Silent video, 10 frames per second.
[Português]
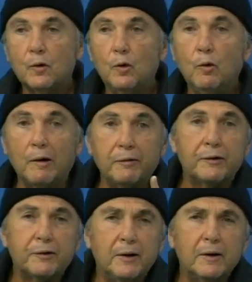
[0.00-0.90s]
O
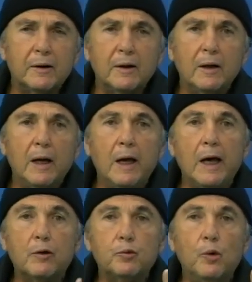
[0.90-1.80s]
AVC é
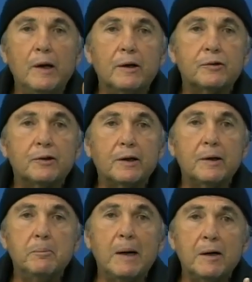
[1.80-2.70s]
a doença que
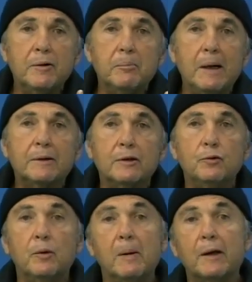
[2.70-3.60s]
mais mata
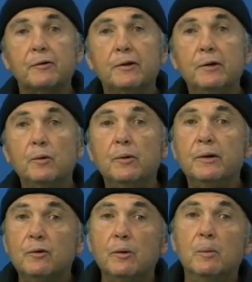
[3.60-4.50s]
no Brasil e
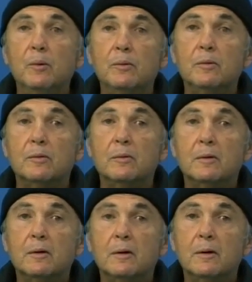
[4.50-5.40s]
no mundo.
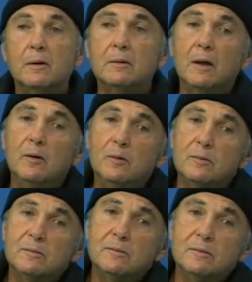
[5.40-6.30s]
Então,
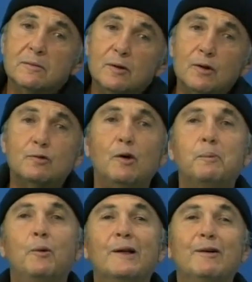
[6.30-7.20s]
eu estou
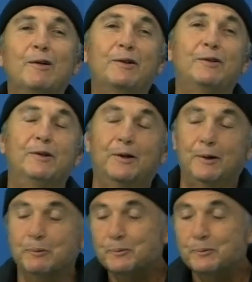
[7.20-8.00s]
pulando a cerca.